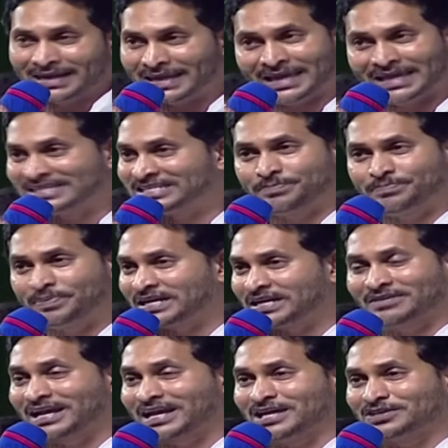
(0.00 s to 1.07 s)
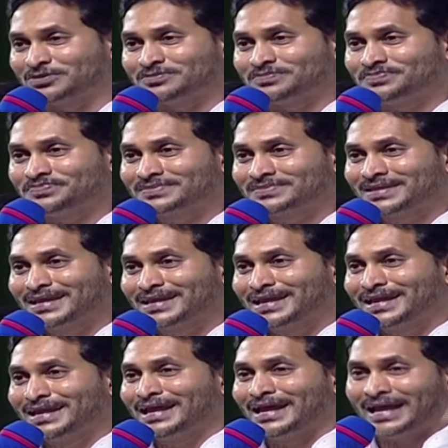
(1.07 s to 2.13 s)
నేను చెప్పేటివి కాదు
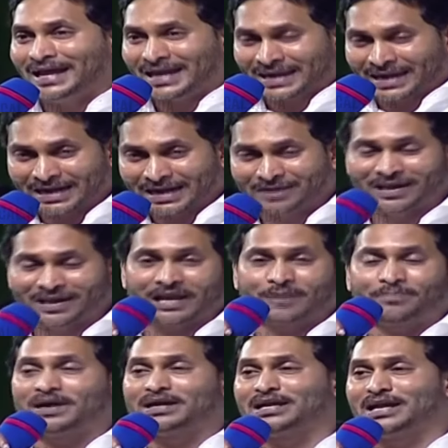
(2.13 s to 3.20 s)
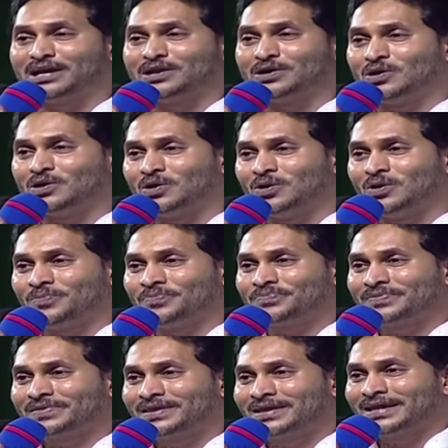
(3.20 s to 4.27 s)
రెండు వేల పద్నాలుగులో
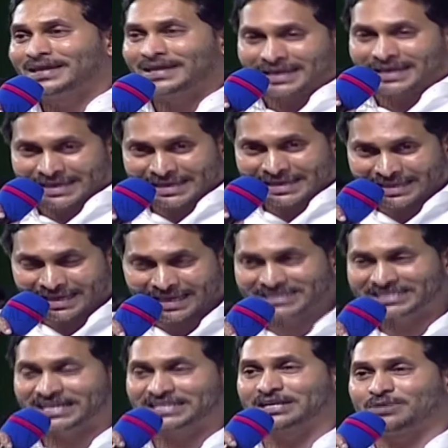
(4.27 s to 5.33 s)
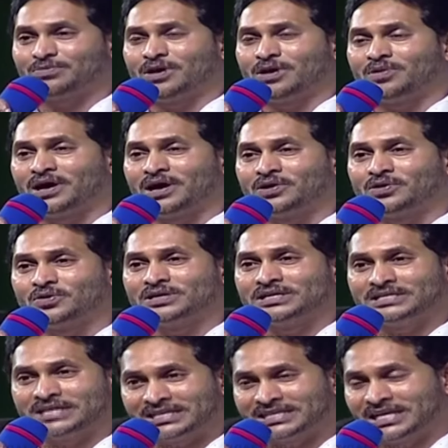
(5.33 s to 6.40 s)
ఇదే చంద్రబాబు గారు
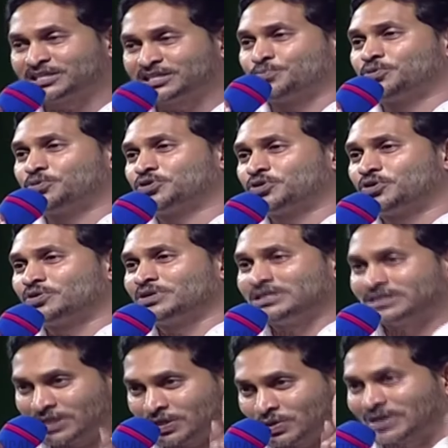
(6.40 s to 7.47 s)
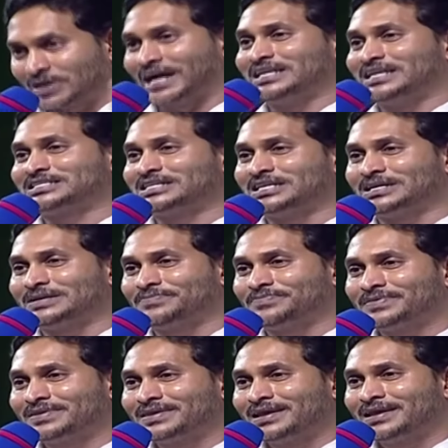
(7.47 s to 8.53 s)
ఇదే దత్తపుత్రుడు ఇద్దరు కలిసి
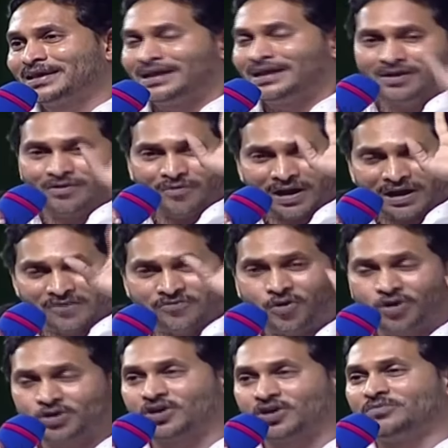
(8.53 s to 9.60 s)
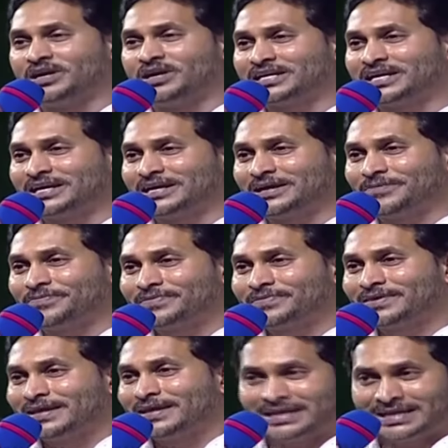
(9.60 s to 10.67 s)
వాళ్ళ ఫోటోలు పెట్టి
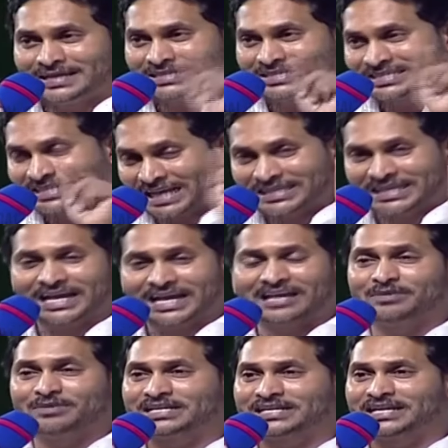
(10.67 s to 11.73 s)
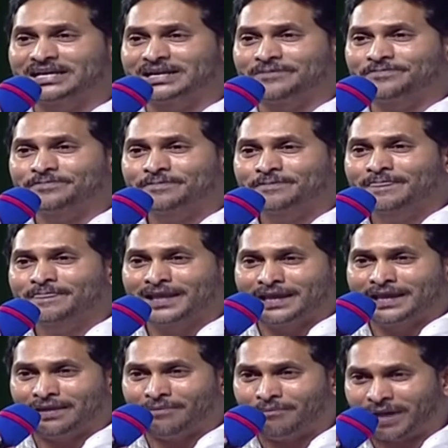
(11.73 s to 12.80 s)
సంతకాలు పెట్టి
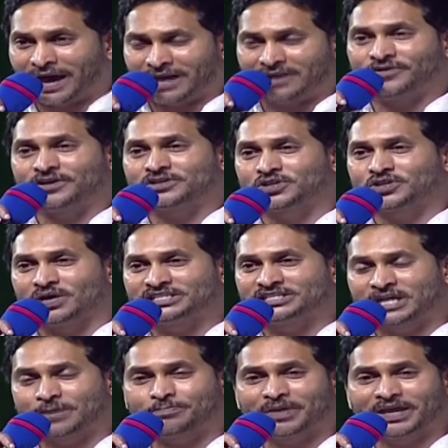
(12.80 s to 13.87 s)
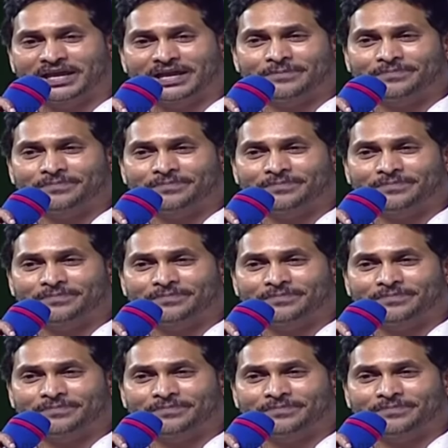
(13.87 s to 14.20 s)
మేనిఫెస్టో అని చెప్పి